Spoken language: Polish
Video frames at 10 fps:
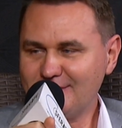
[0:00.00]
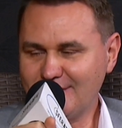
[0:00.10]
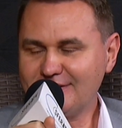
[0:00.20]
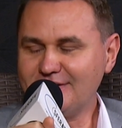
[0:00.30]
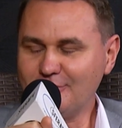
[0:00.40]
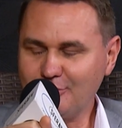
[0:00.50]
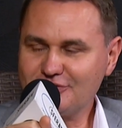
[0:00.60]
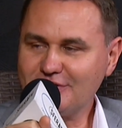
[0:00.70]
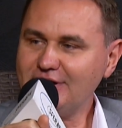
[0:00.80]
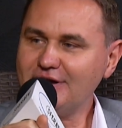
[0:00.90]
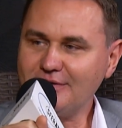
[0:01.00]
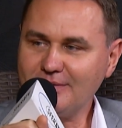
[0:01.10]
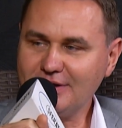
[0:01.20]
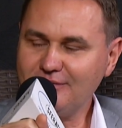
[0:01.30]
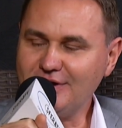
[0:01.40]
względnie do pośrednika
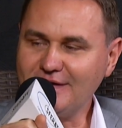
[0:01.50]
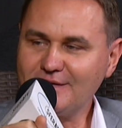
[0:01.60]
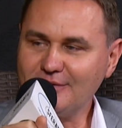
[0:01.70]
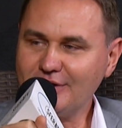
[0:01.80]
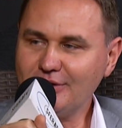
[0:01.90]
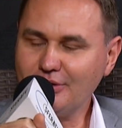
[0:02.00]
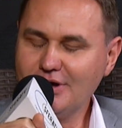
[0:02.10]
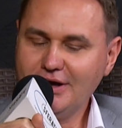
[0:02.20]
finansowego,